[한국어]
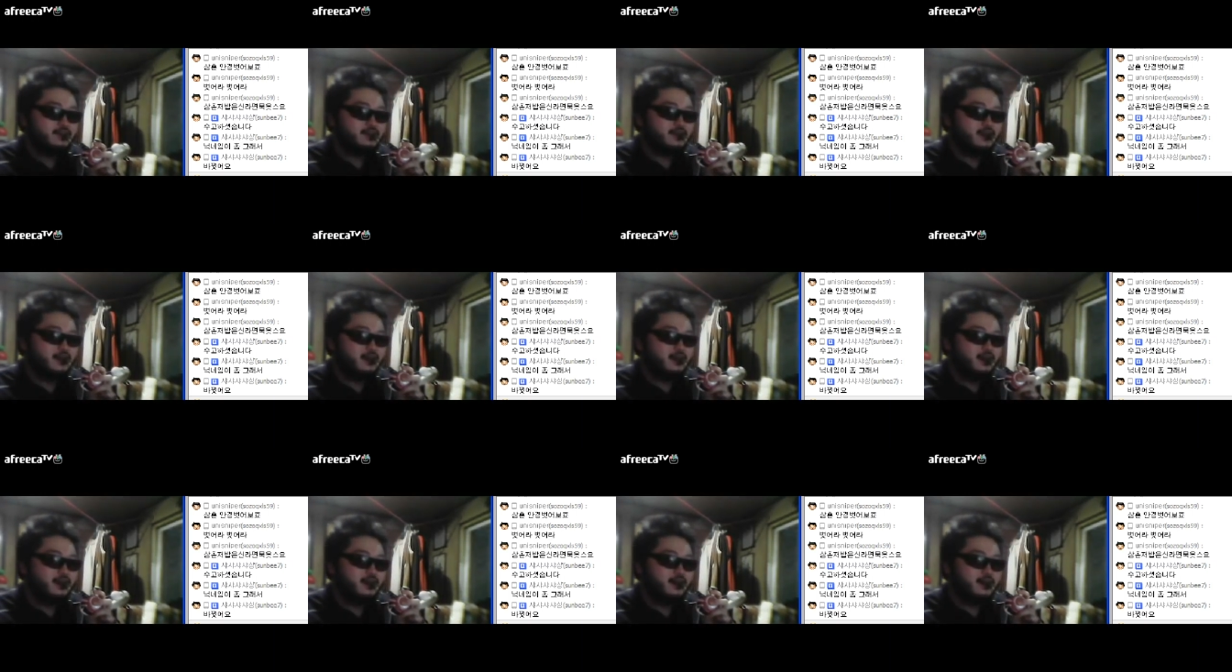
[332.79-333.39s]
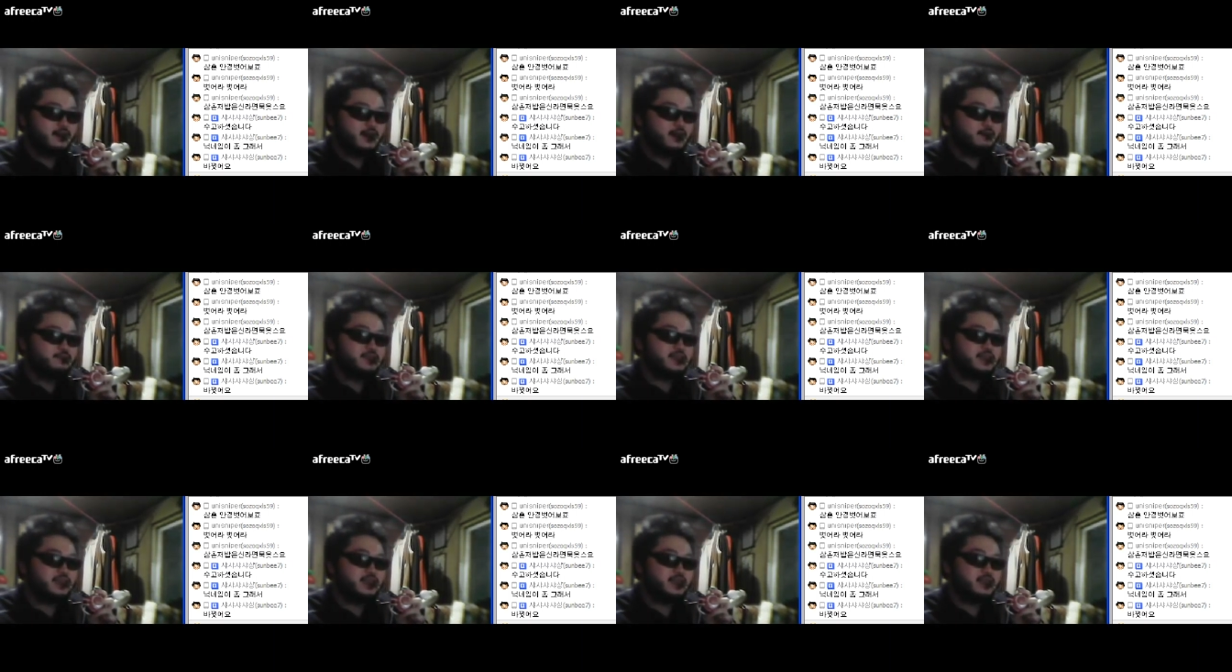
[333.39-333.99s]
자
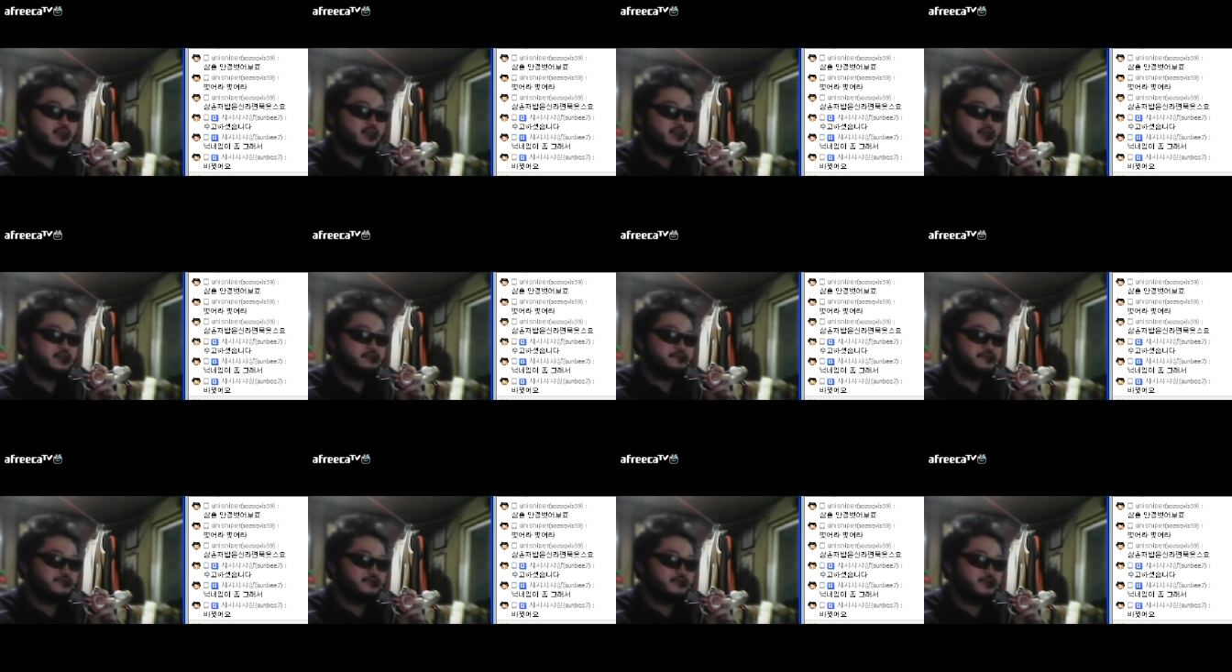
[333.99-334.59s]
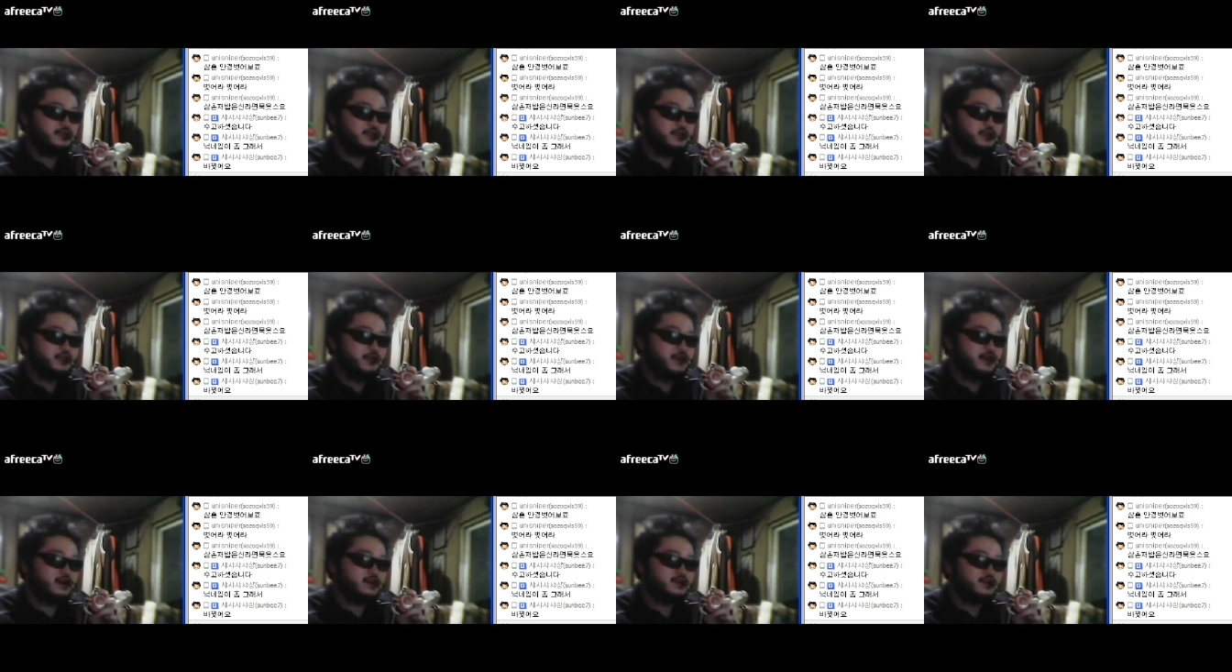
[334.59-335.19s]
다피치 분들이
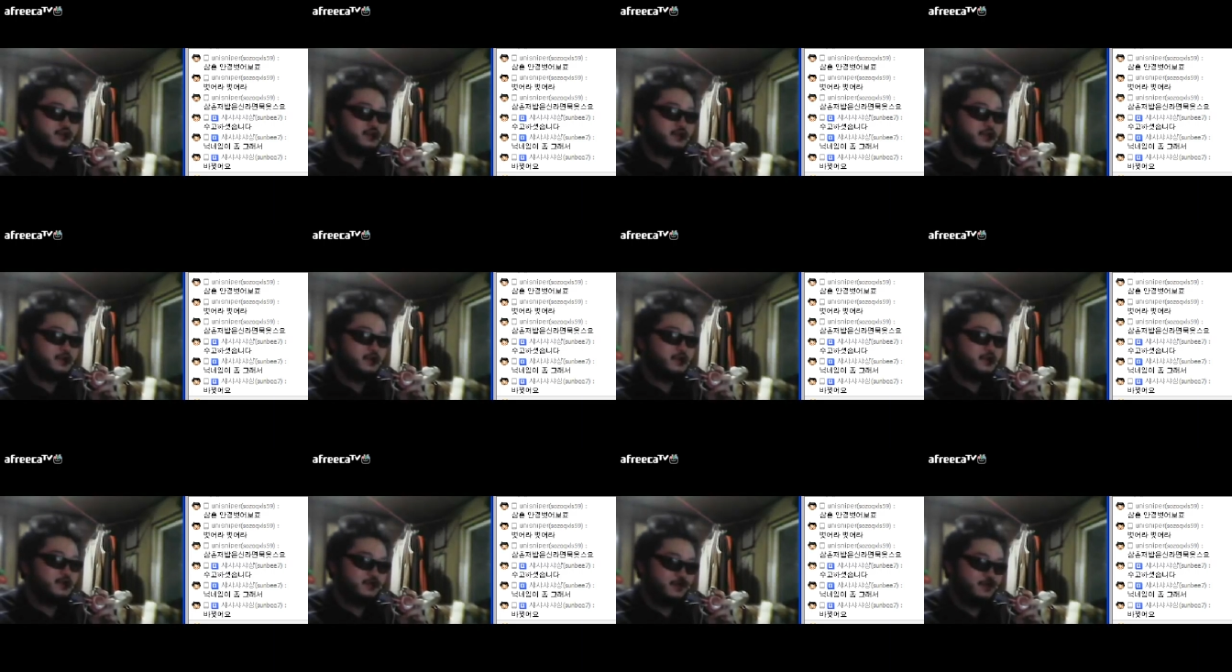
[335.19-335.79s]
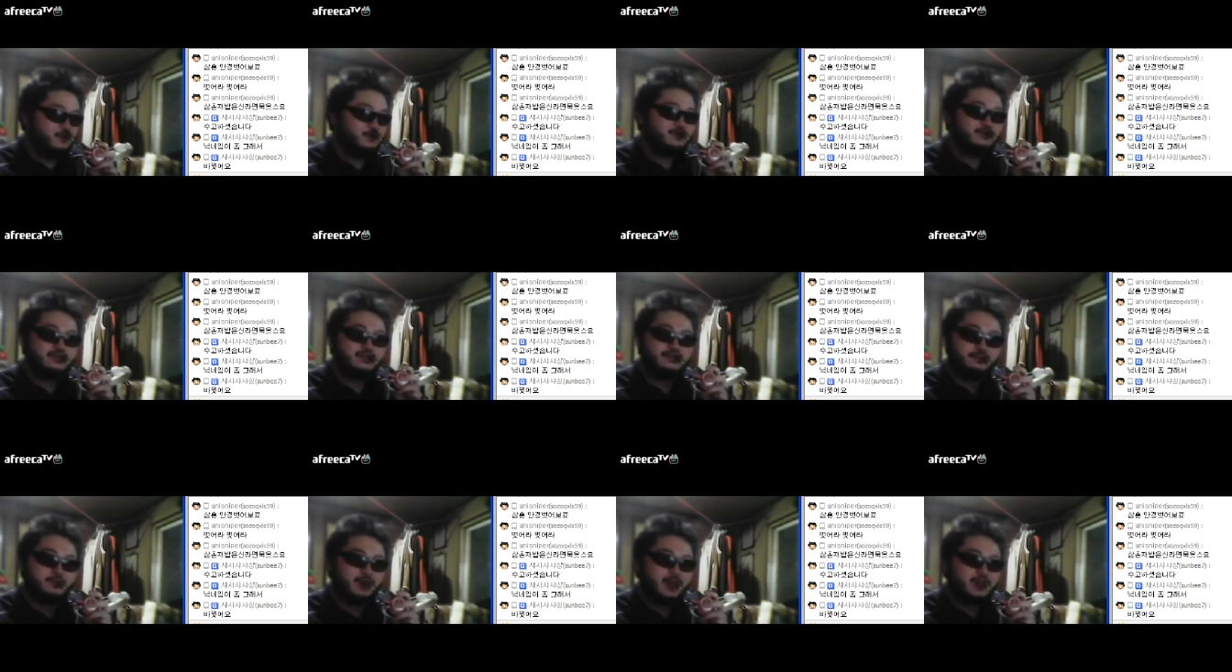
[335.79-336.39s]
들어와가지고
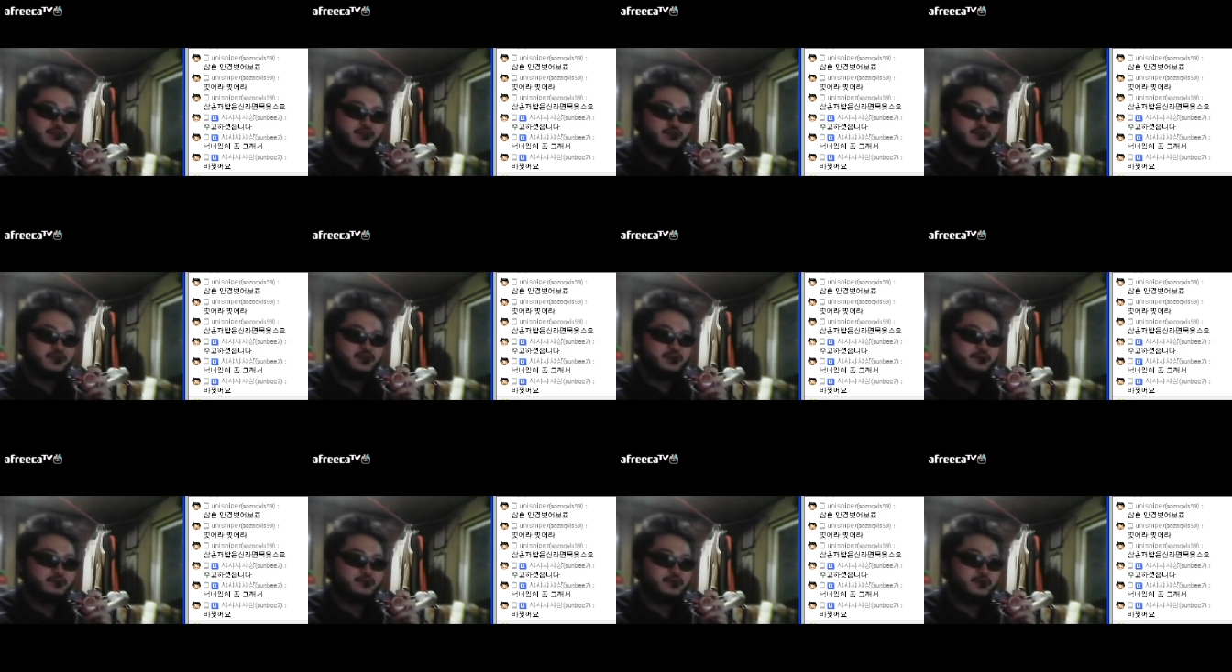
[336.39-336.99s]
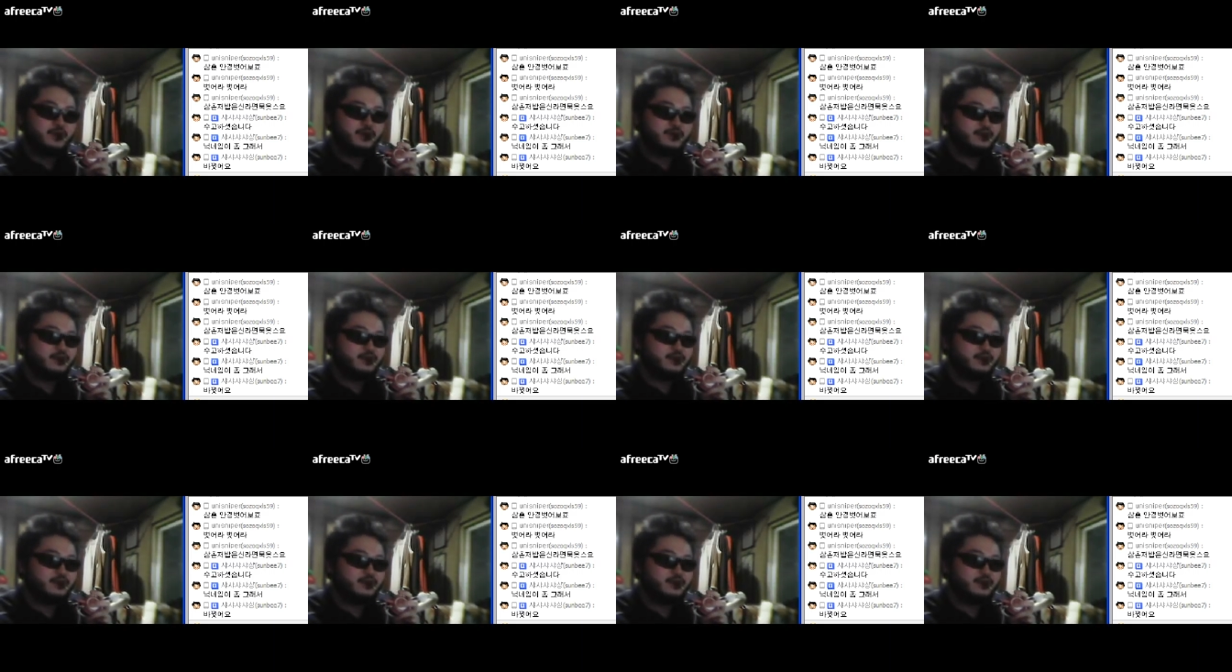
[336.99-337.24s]
너무 만족스럽고요.